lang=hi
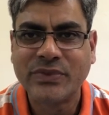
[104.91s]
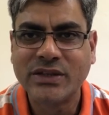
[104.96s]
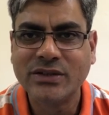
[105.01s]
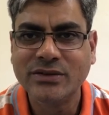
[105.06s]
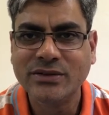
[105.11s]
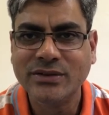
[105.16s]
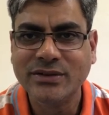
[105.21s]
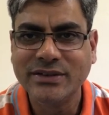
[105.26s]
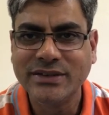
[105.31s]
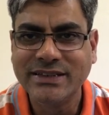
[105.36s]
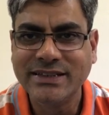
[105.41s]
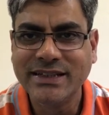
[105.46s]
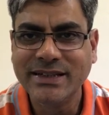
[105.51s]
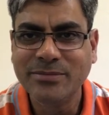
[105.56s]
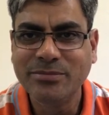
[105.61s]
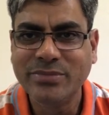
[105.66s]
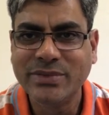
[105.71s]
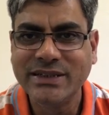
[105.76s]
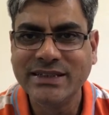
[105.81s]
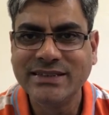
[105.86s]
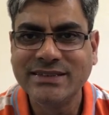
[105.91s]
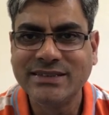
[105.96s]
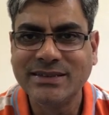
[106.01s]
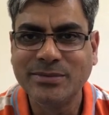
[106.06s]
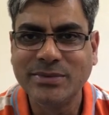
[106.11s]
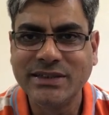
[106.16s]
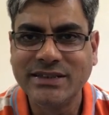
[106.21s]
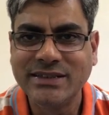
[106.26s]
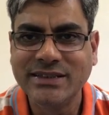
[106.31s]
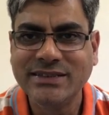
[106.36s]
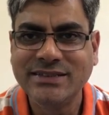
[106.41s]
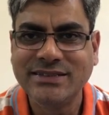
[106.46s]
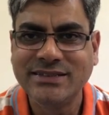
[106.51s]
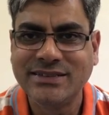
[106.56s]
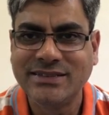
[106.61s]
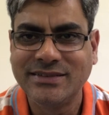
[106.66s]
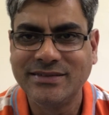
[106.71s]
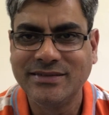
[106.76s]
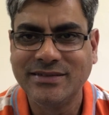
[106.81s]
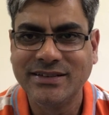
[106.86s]
तो ये बड़ी
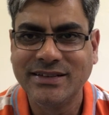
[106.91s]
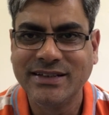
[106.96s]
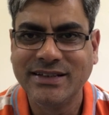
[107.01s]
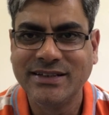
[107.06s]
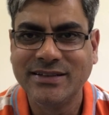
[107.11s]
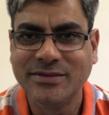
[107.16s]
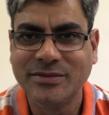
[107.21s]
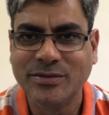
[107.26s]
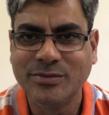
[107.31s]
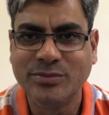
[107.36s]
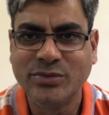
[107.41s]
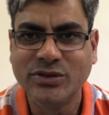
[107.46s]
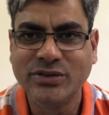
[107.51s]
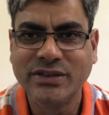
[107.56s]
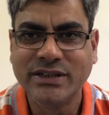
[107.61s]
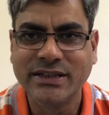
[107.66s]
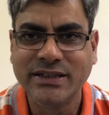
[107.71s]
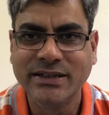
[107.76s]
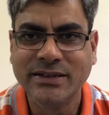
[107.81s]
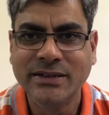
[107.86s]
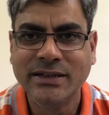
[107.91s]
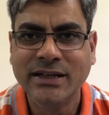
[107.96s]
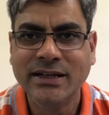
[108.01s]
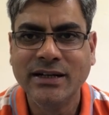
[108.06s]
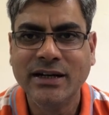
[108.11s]
ज़बरदस्त एक बुक है